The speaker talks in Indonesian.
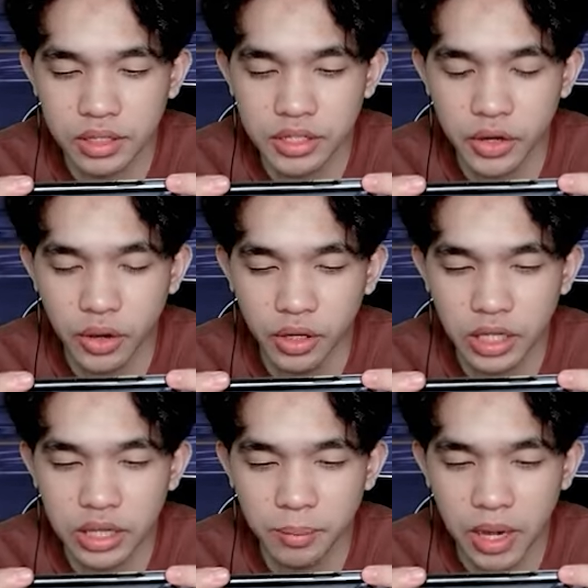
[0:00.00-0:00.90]
Let's go,
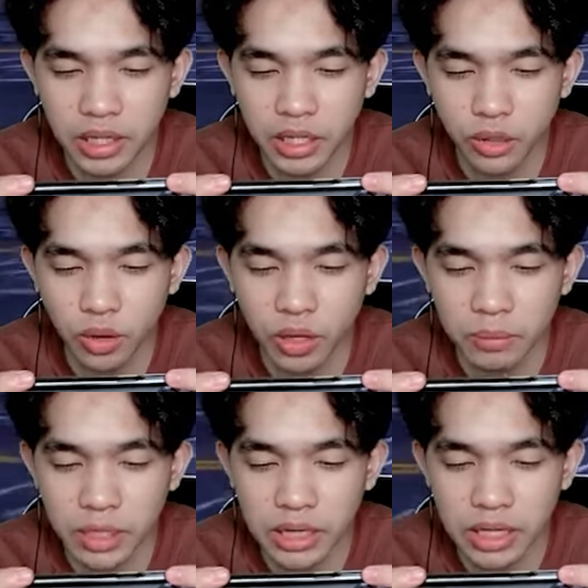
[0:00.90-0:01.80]
kita panggil
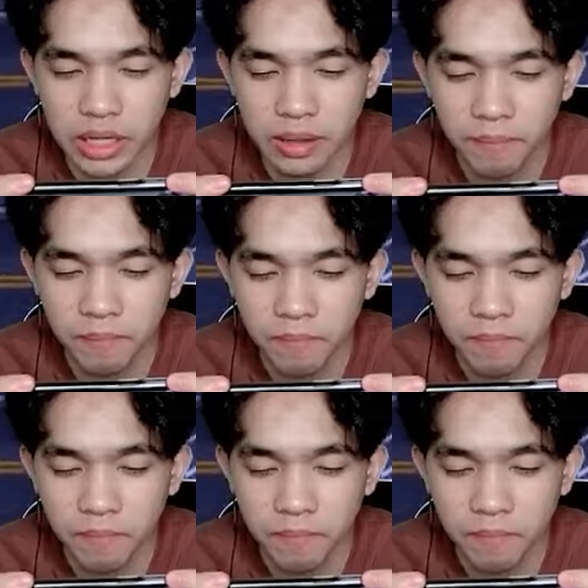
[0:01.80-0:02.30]
golem kita.